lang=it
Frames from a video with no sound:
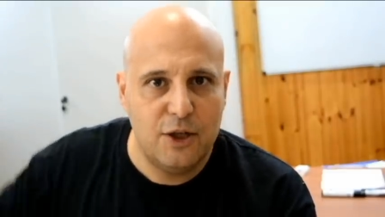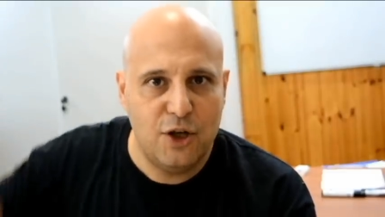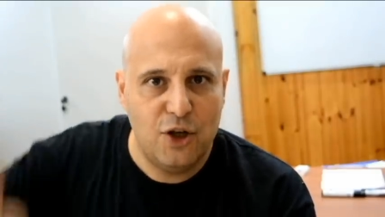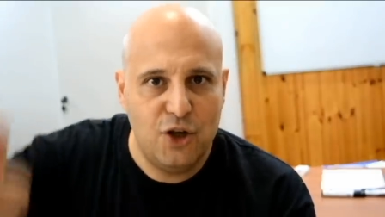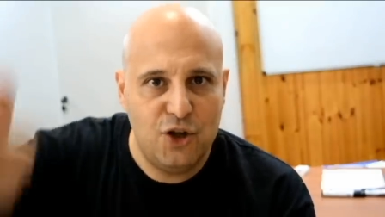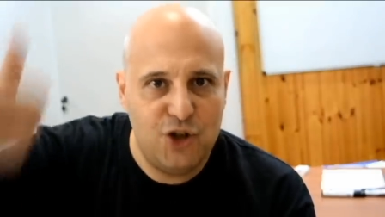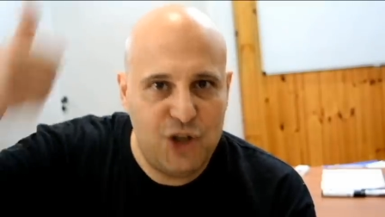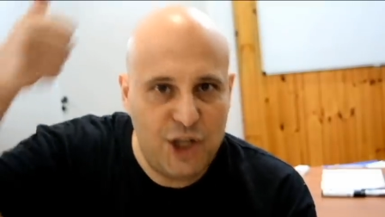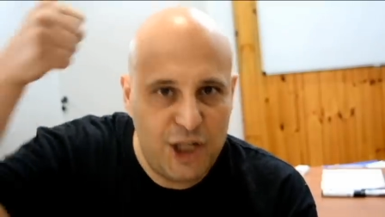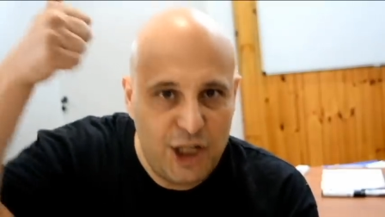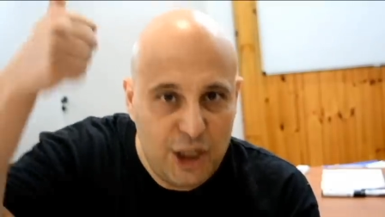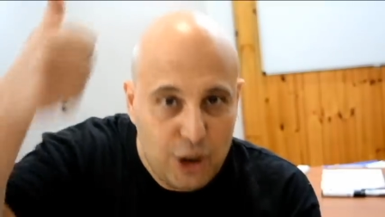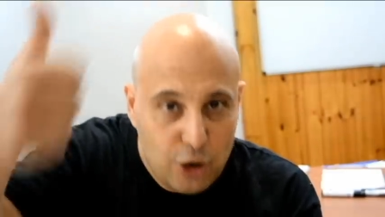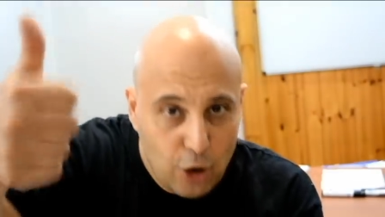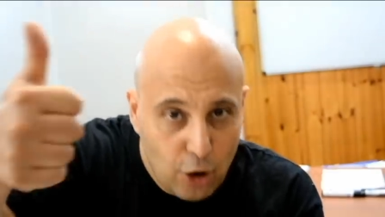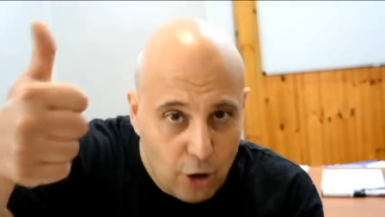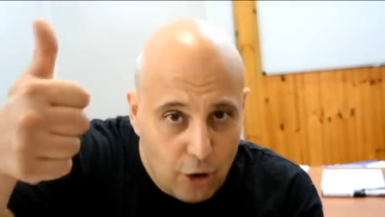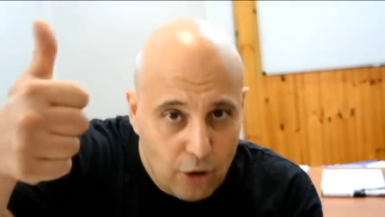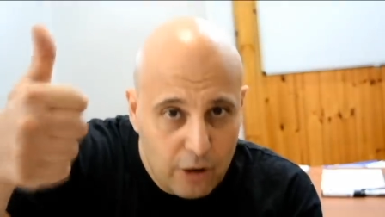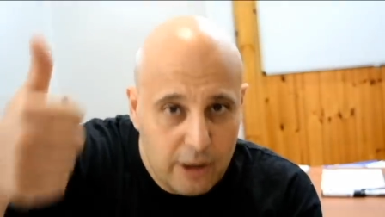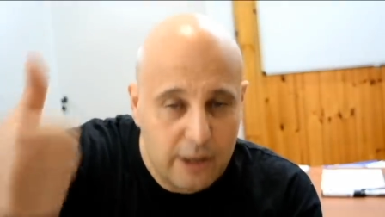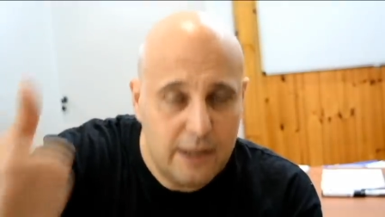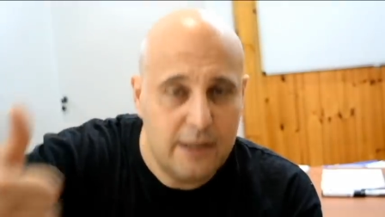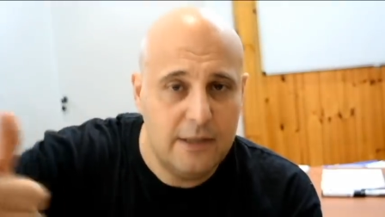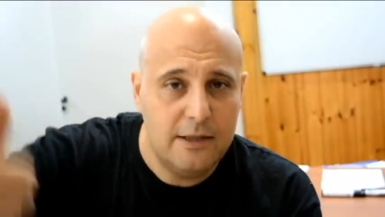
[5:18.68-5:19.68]

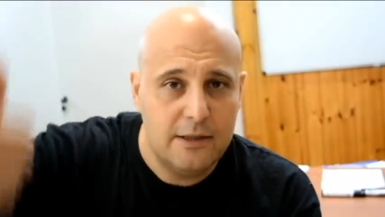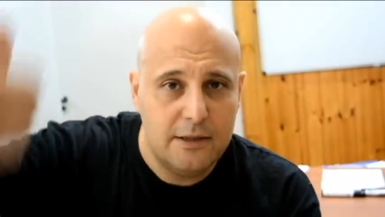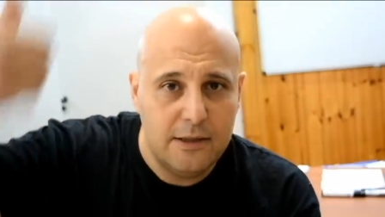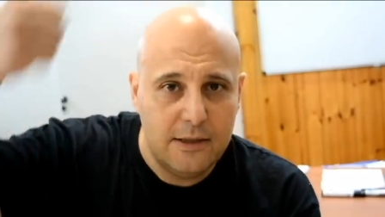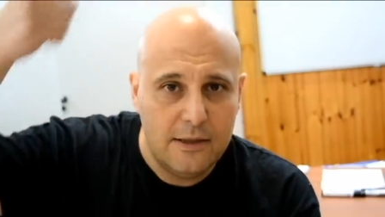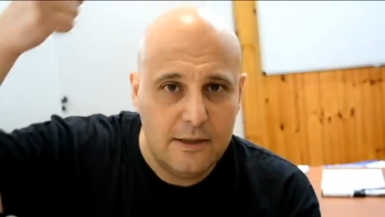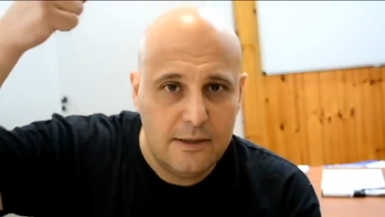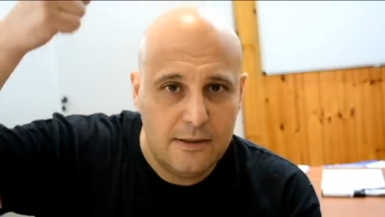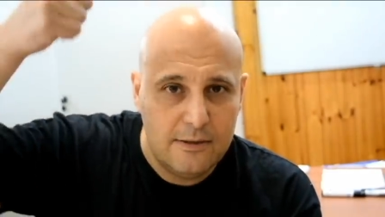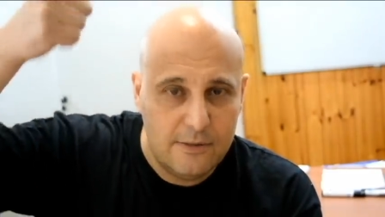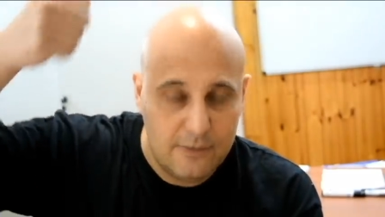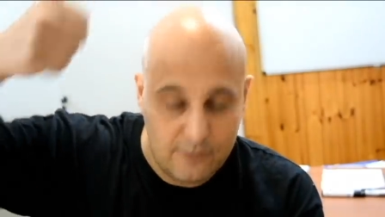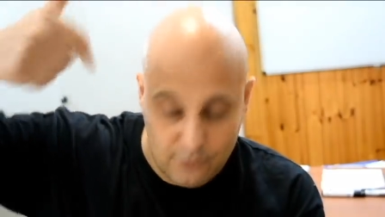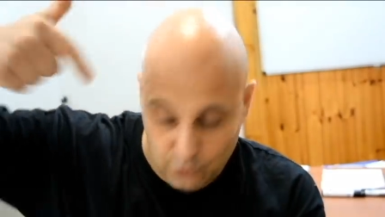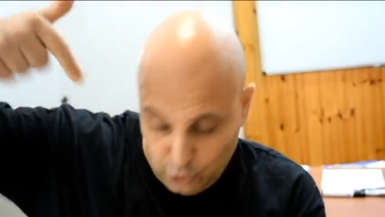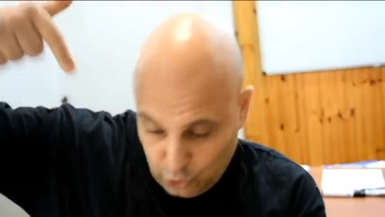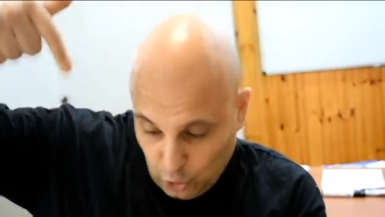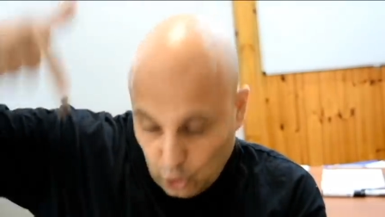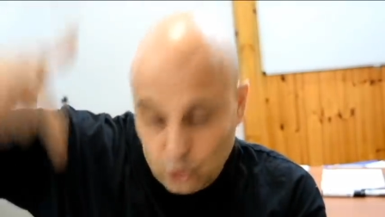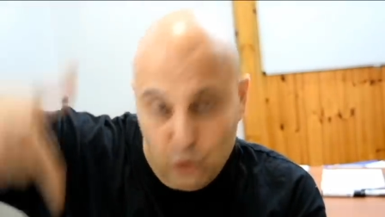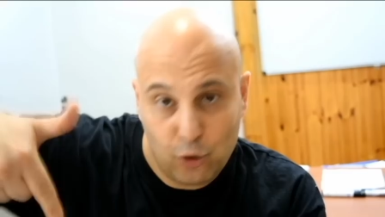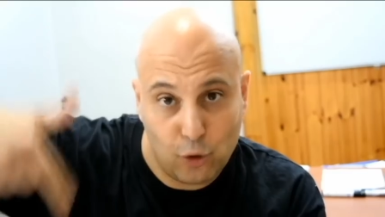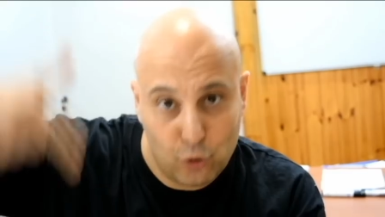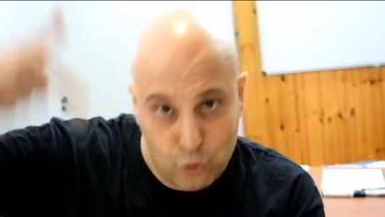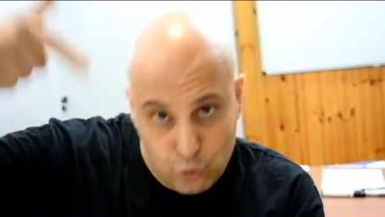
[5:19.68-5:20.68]
genitori,
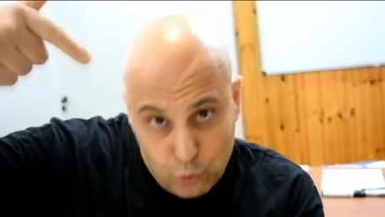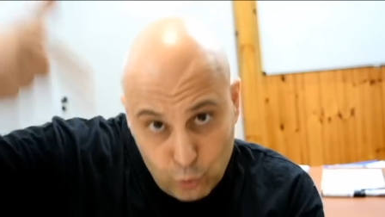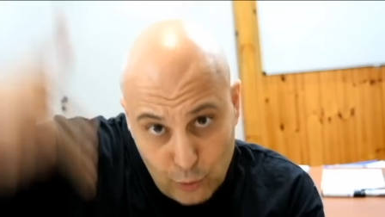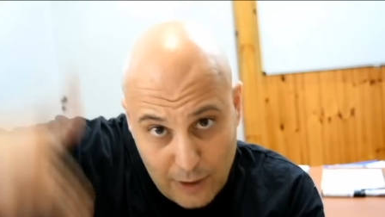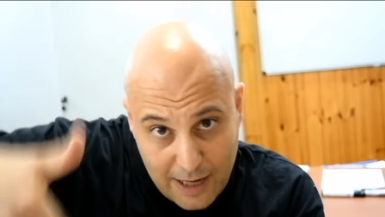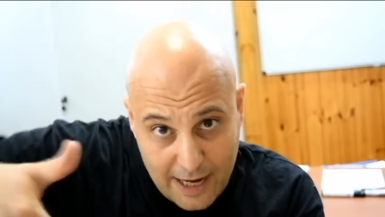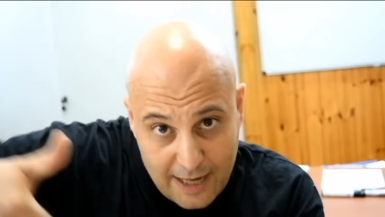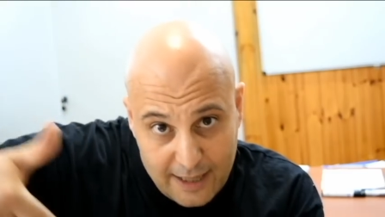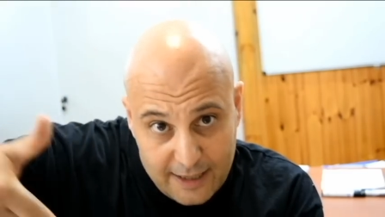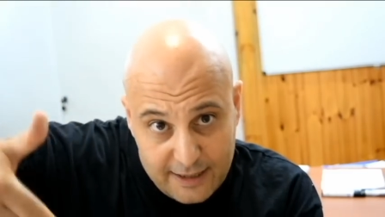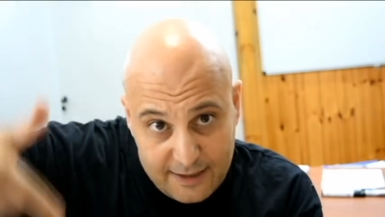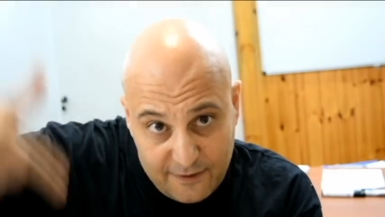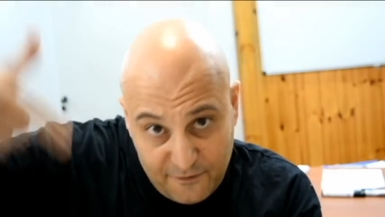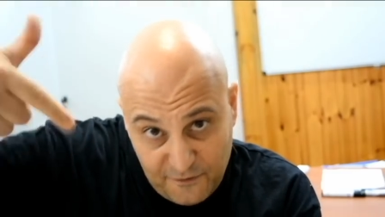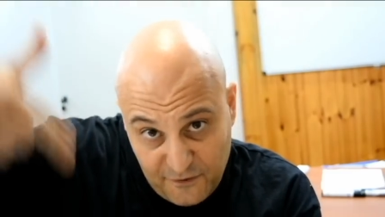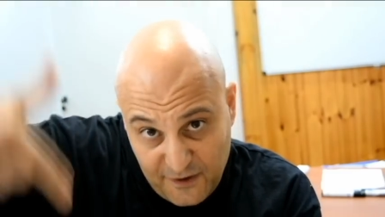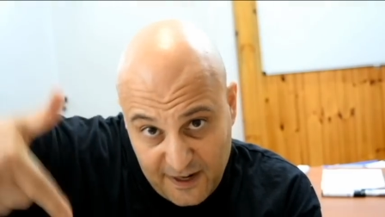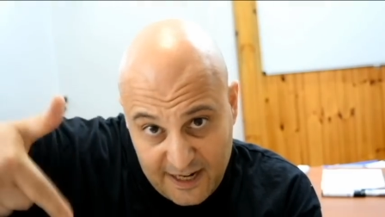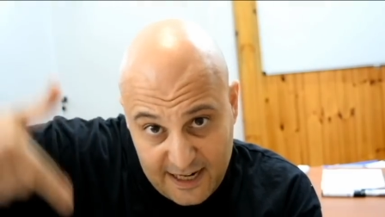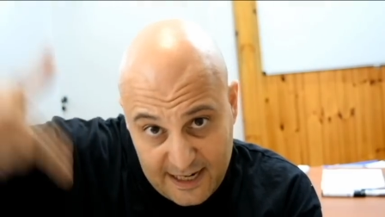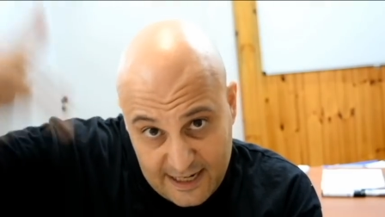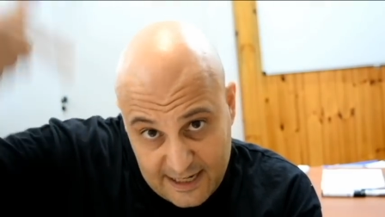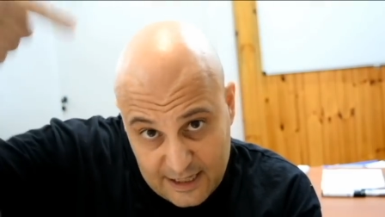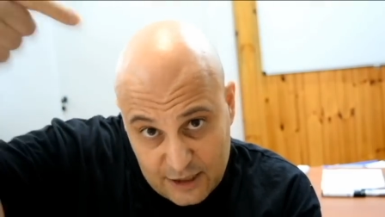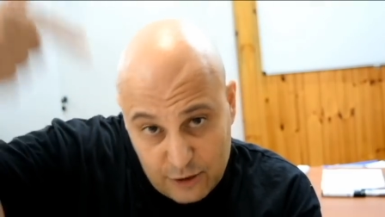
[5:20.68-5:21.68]
sottostudenti,
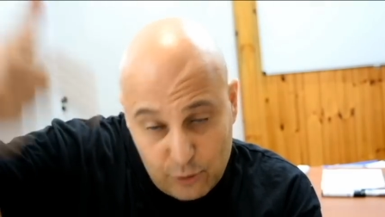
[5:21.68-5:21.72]
figli,